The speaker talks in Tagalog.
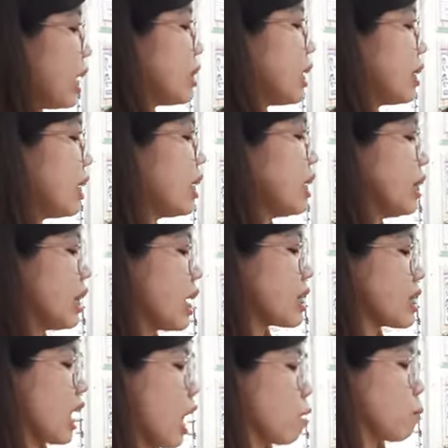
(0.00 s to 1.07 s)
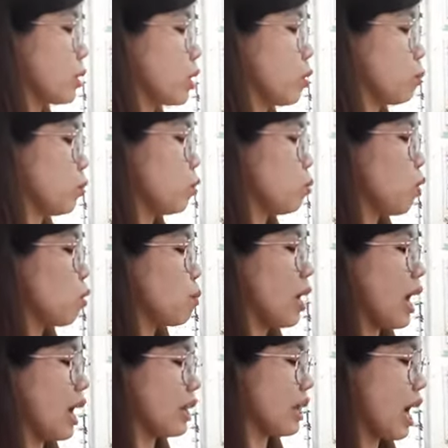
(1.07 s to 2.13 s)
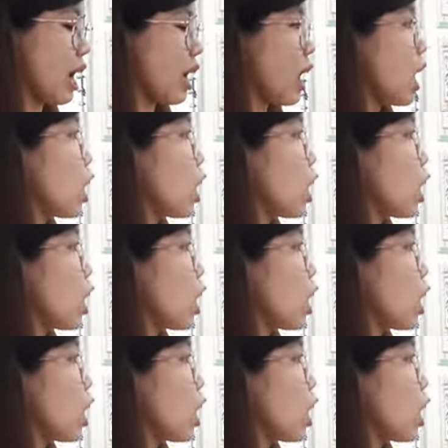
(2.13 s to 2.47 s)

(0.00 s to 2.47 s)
naging ina sa apat na pumong mga anak,